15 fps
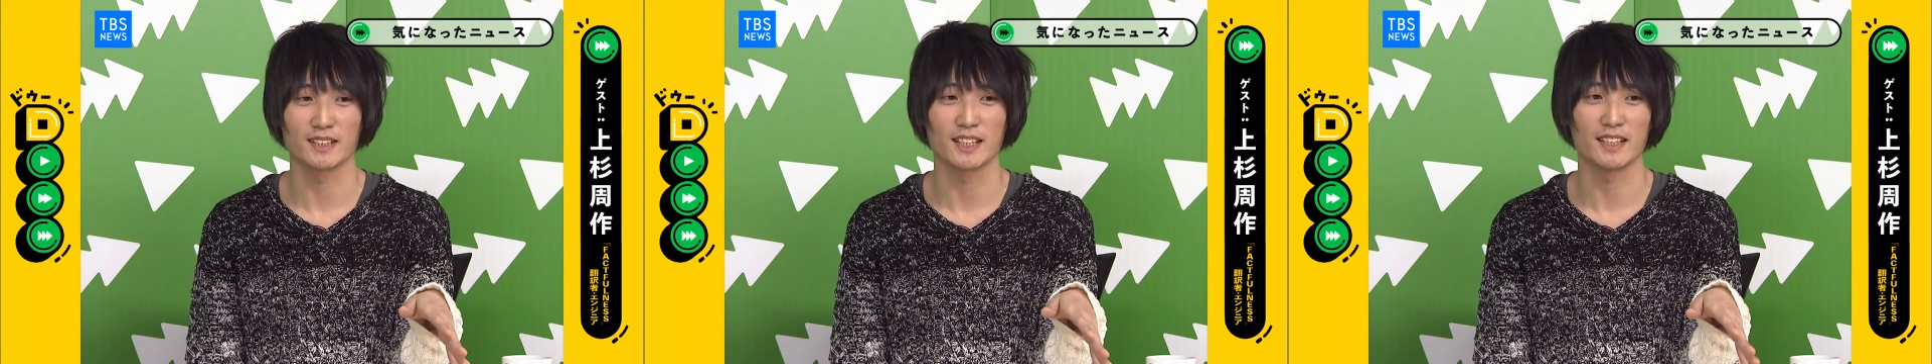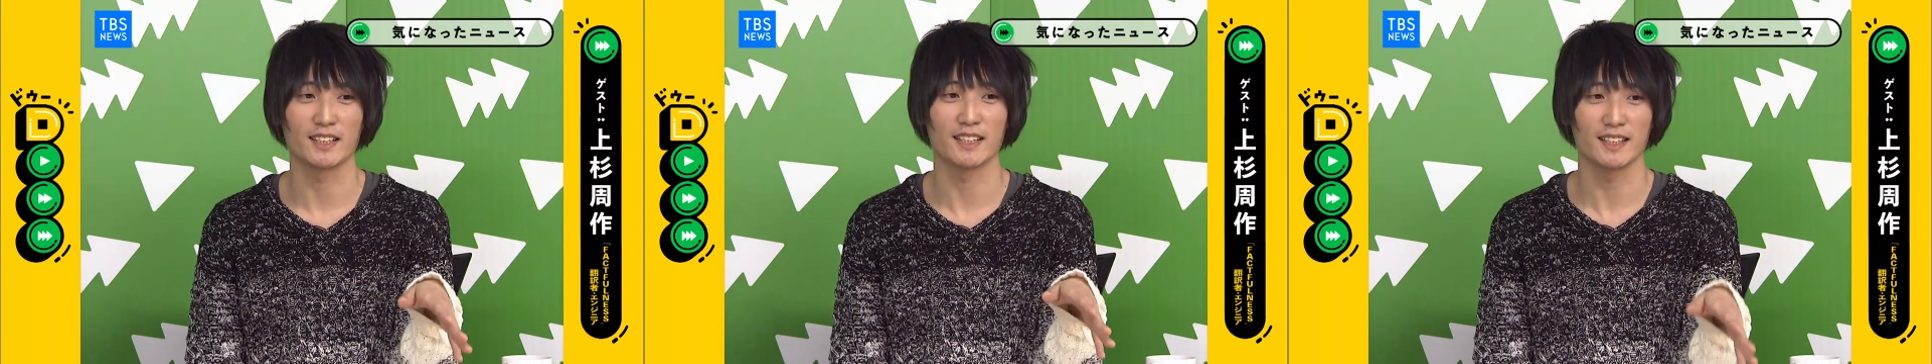
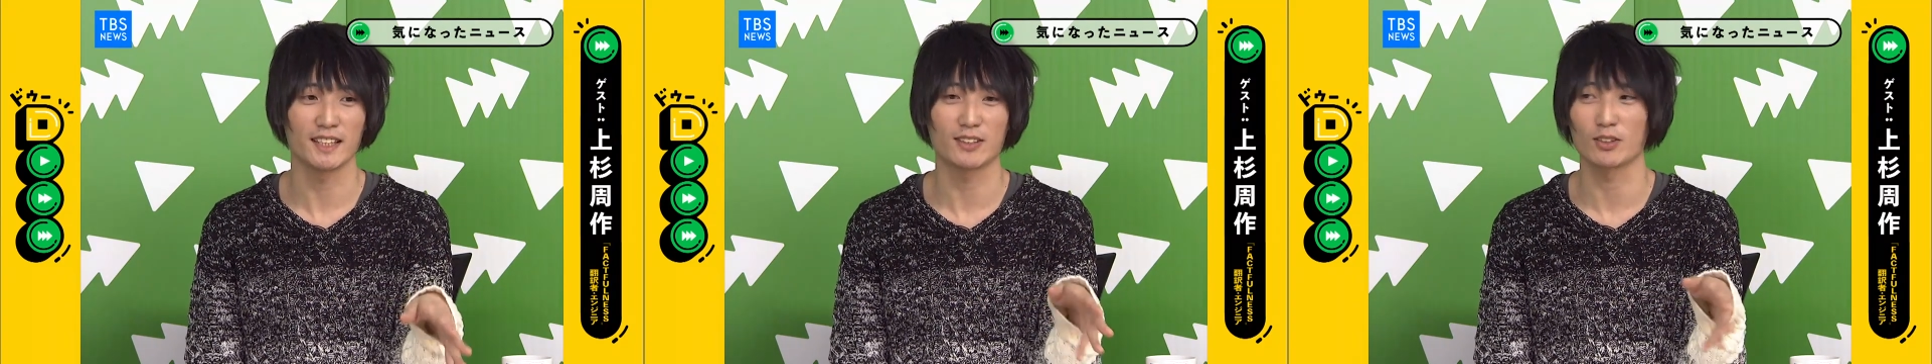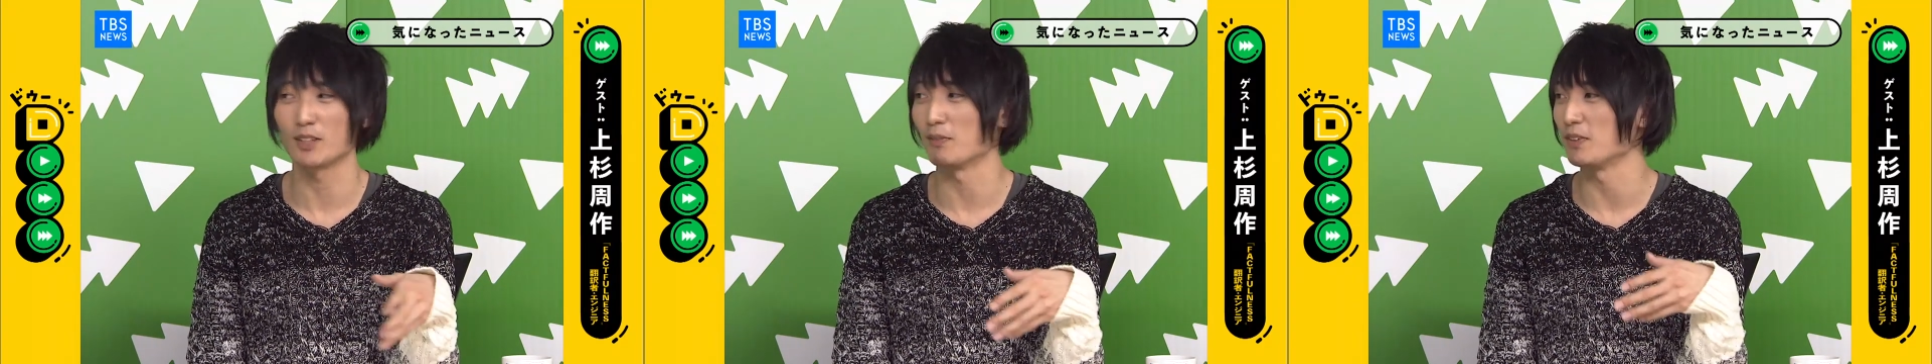されてい
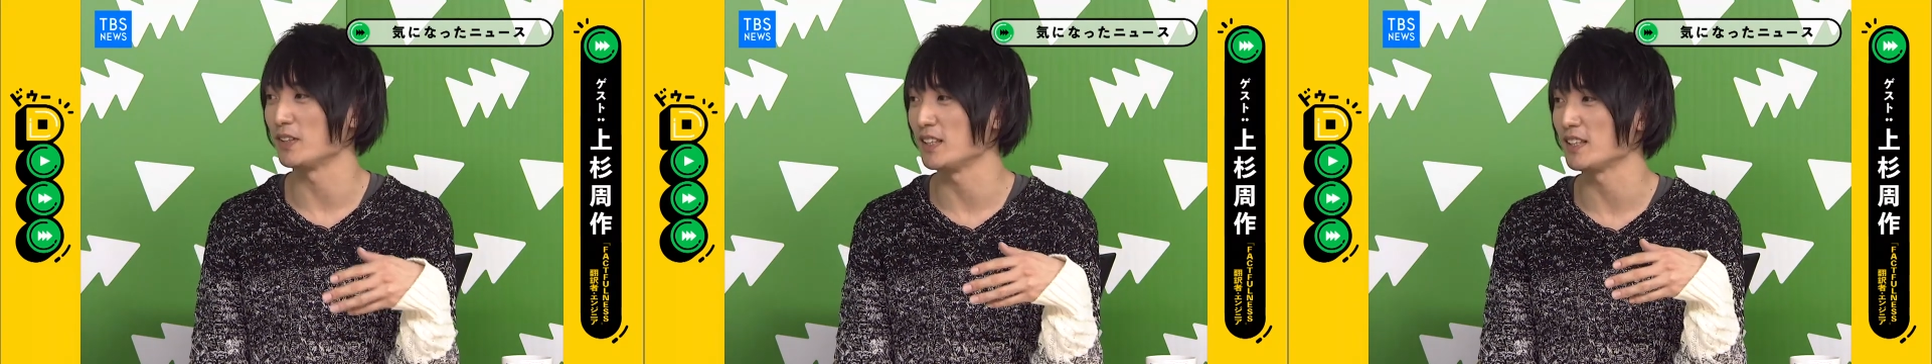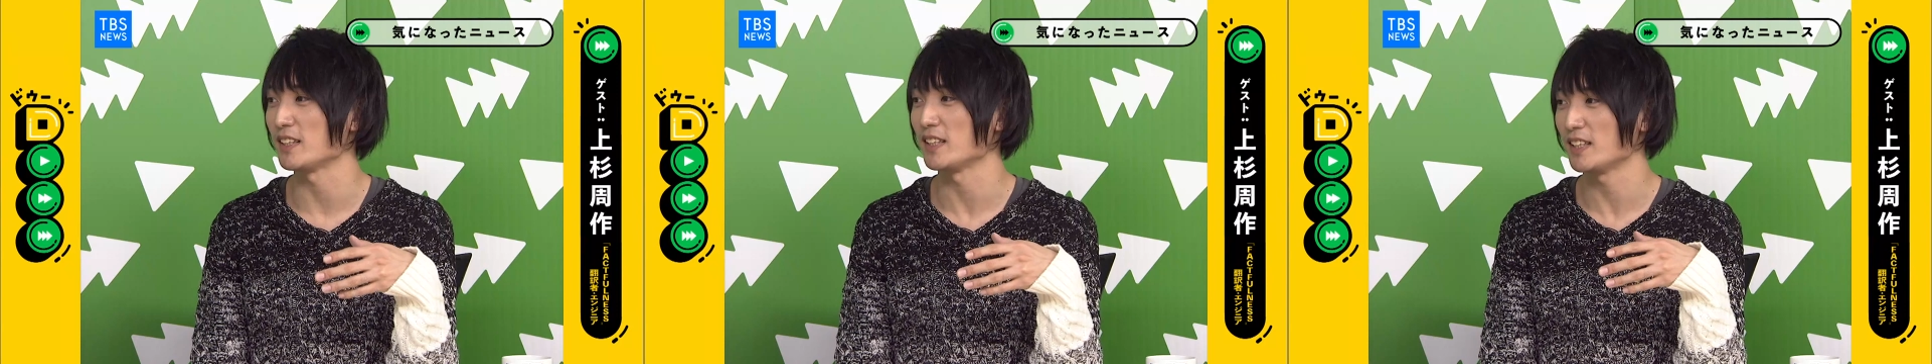てとても
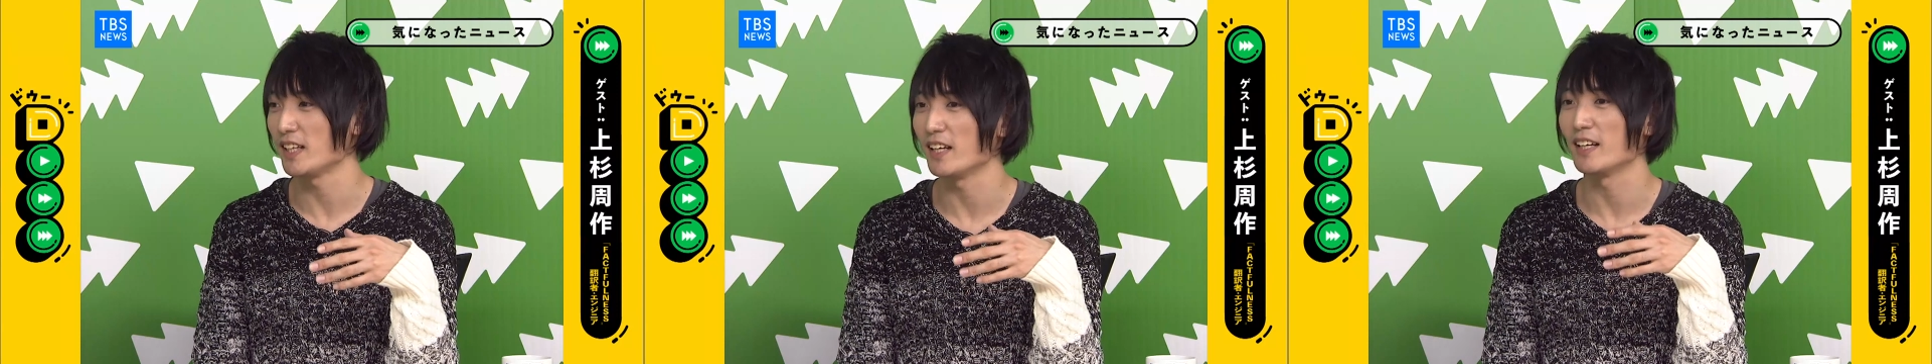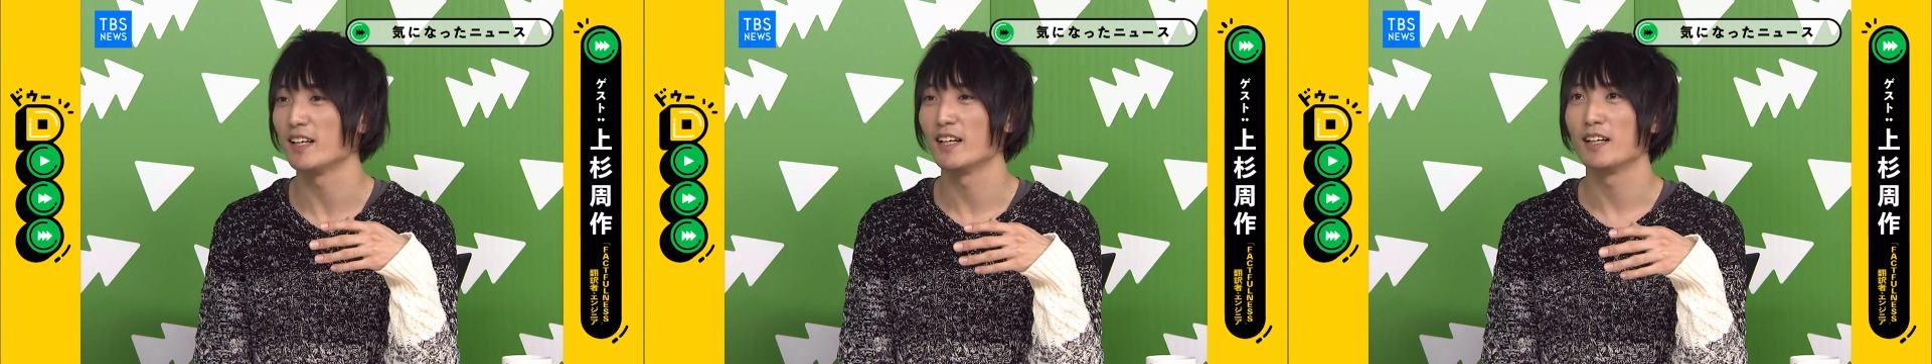人気
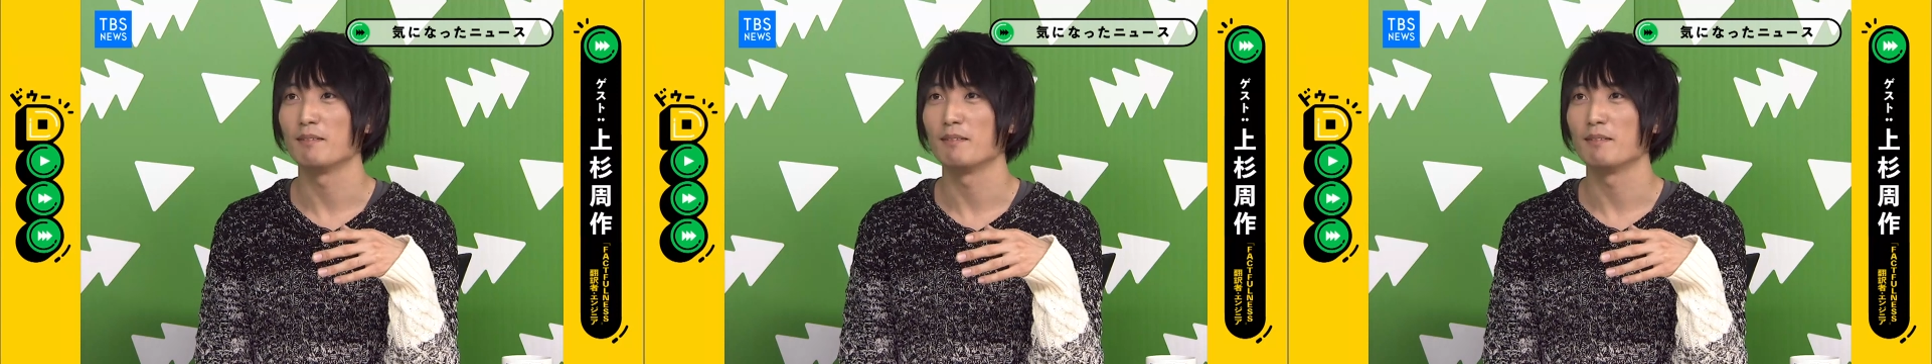で、